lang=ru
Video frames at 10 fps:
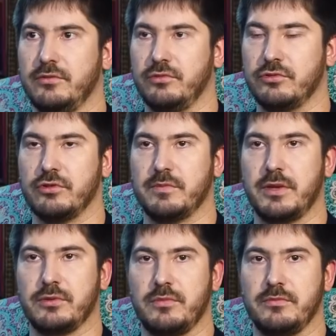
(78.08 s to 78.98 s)
Ну что-то
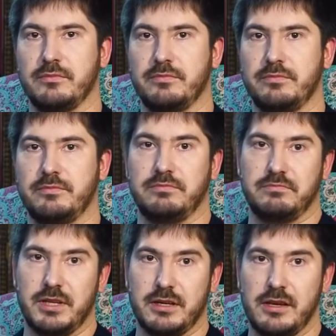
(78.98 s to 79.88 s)
потом
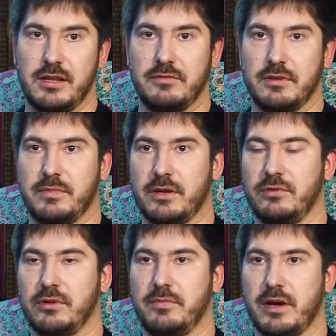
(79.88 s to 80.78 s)
переклинивает,
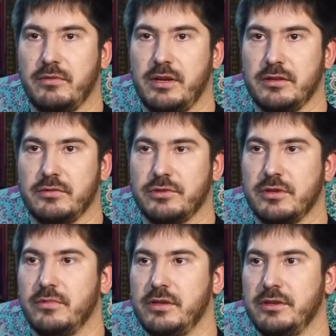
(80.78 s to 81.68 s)
проходит пару лет, уж
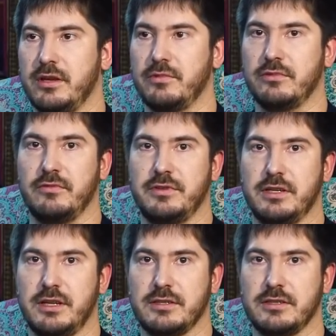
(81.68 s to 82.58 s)
тем более, не дай бог, вы в
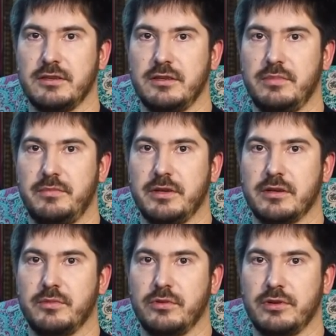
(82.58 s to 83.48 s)
декрете, и
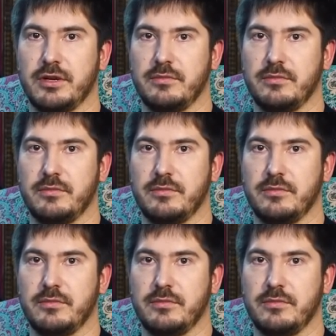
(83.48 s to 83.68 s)
пипирка плохо